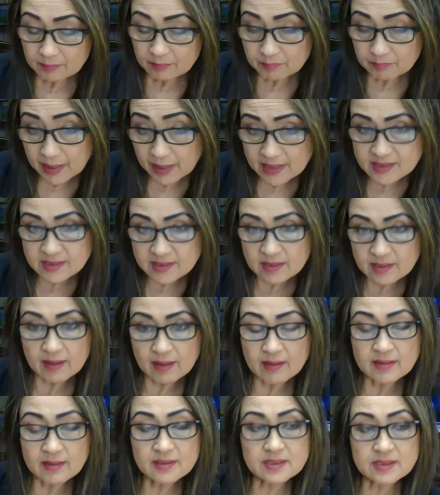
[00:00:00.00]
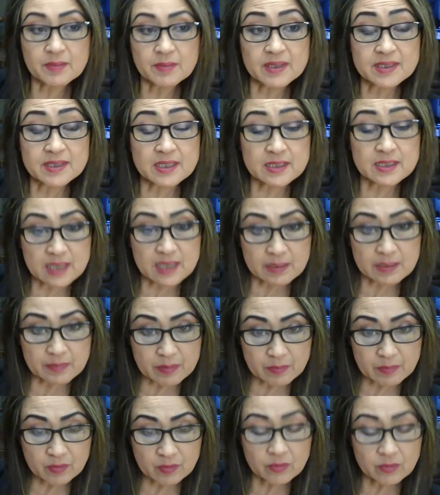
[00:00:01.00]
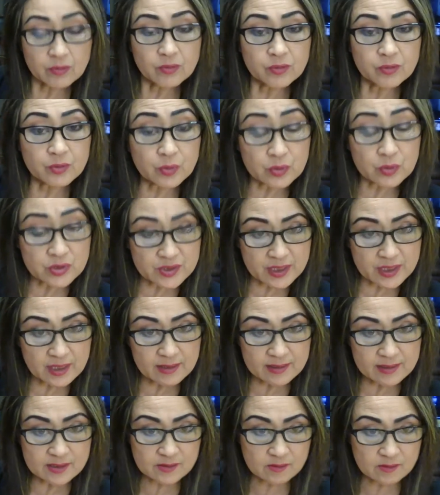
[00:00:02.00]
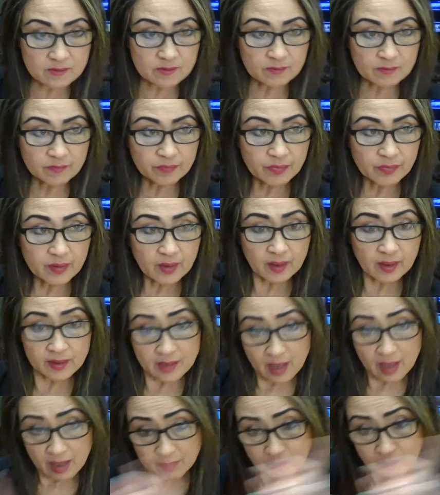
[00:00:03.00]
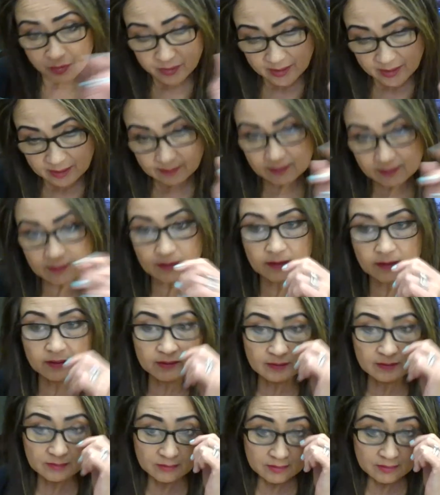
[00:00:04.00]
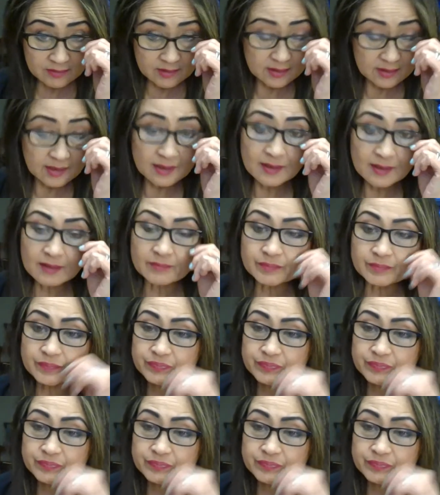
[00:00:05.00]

base lang sa mga sinasabi mo doon sa LS ko. Kaya hamunin kita. Seeking up.